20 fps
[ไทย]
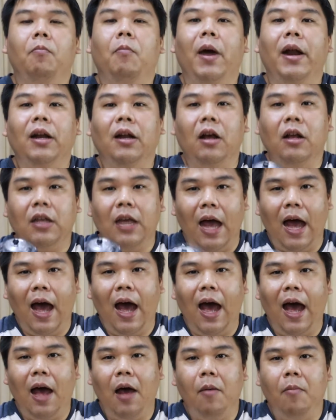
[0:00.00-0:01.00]
มันก็ช้า
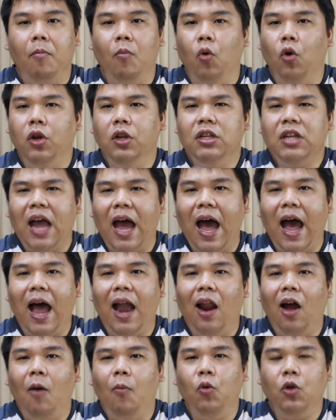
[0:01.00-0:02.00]
หมุนช้า
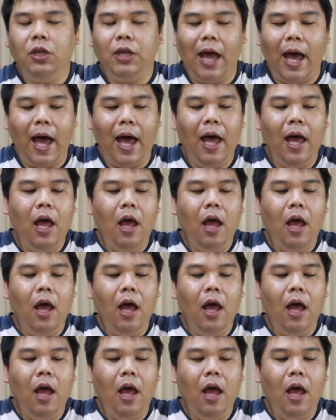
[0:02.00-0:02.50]
รอบหมุนช้า